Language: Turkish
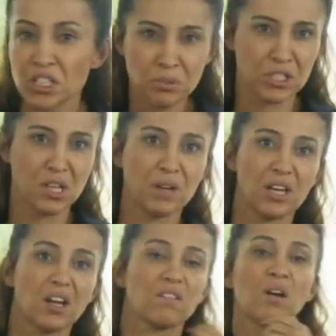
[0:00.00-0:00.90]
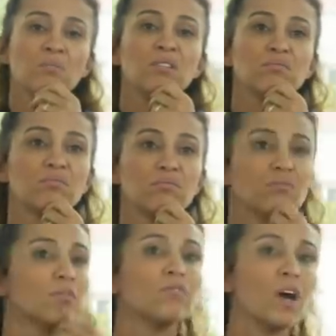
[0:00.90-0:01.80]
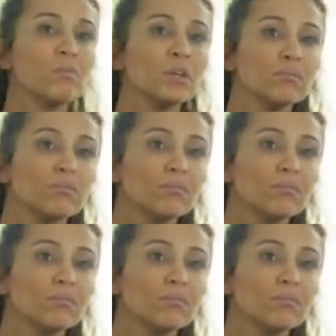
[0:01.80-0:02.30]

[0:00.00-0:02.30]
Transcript: Başka bir şey demeye gerek var mı? Var mı?